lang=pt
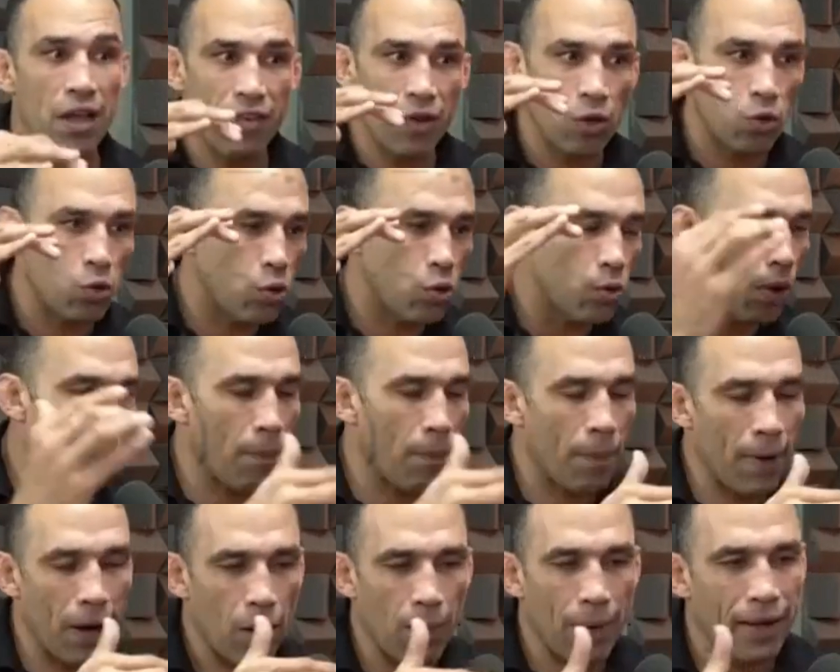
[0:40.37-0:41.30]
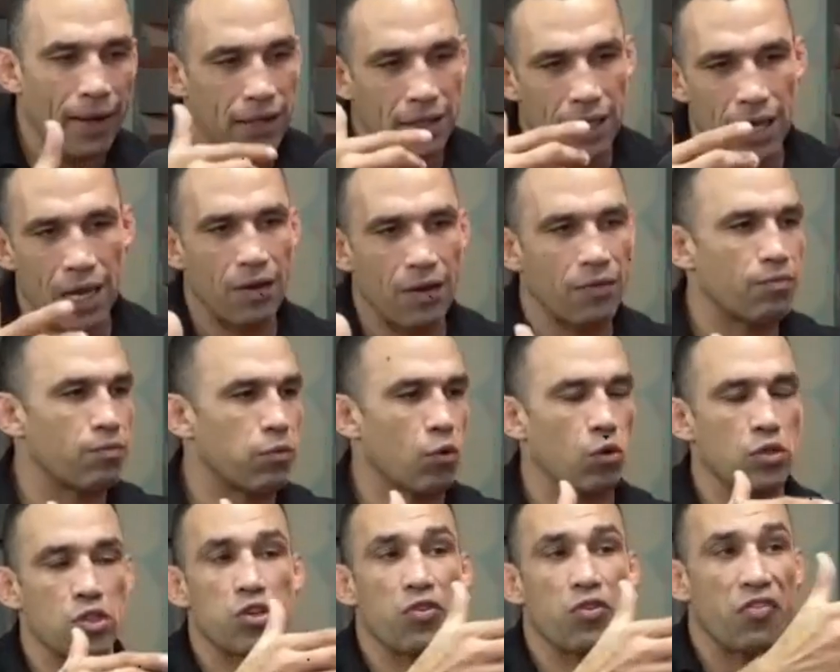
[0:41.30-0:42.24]
e aí, Edu, papá como é que tá?
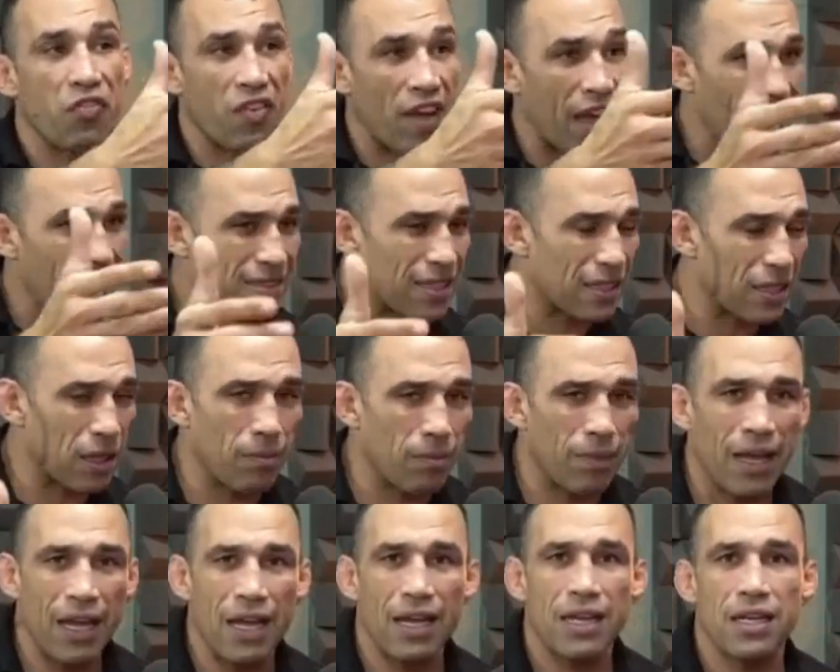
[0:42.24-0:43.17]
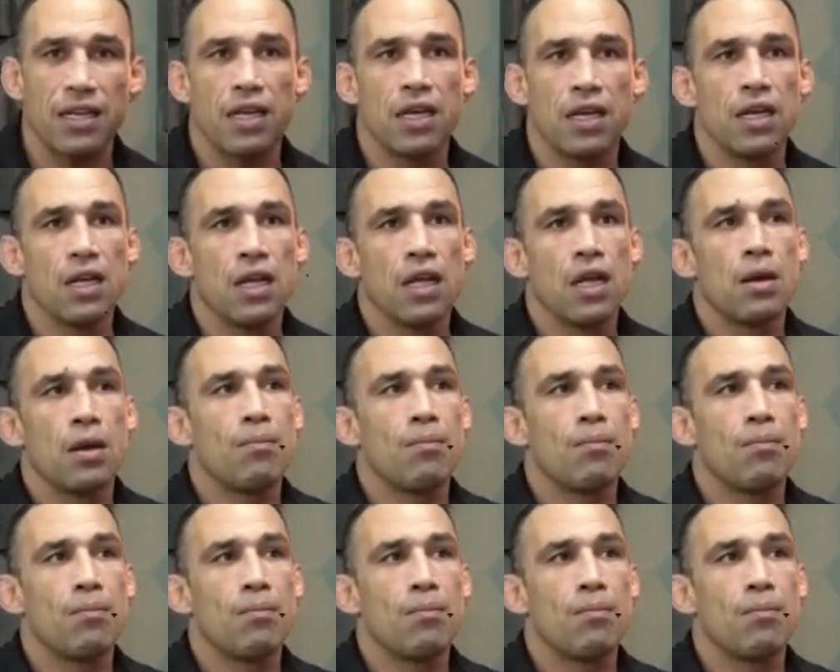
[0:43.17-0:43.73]
Coisa de festa também,